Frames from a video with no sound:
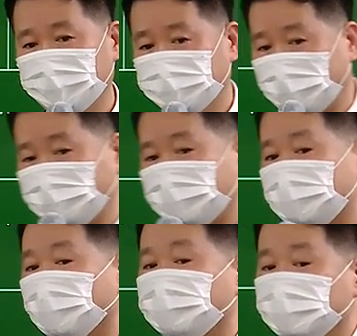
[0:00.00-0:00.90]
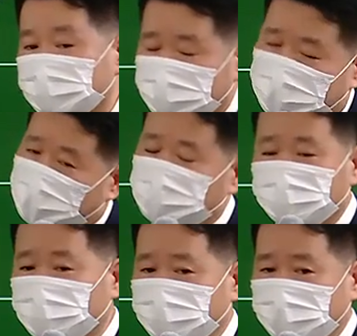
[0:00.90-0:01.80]
만약에 못 들었다. 나
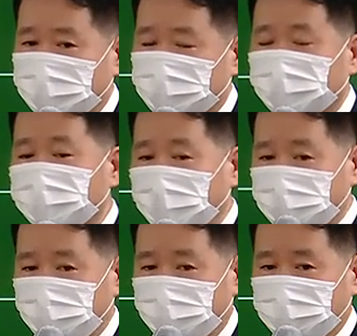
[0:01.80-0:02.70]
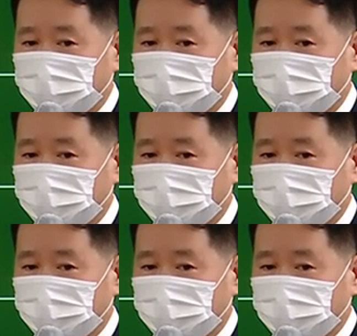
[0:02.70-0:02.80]
피곤해. 몸이 아파.